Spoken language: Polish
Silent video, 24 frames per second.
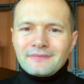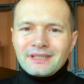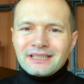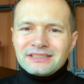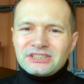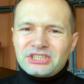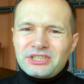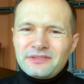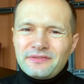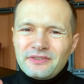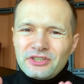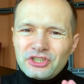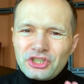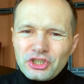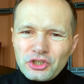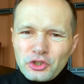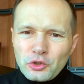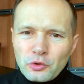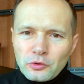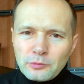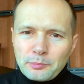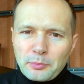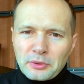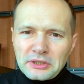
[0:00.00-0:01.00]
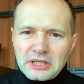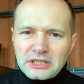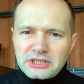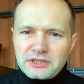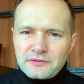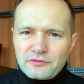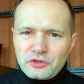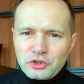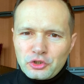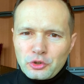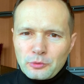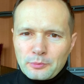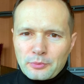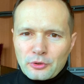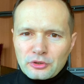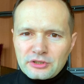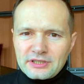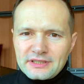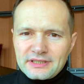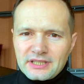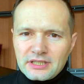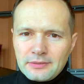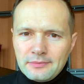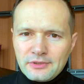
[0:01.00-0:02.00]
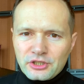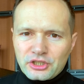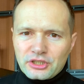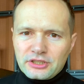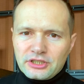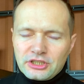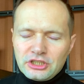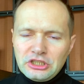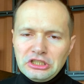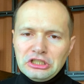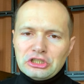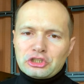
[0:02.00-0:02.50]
90, ponad 90% tych myśli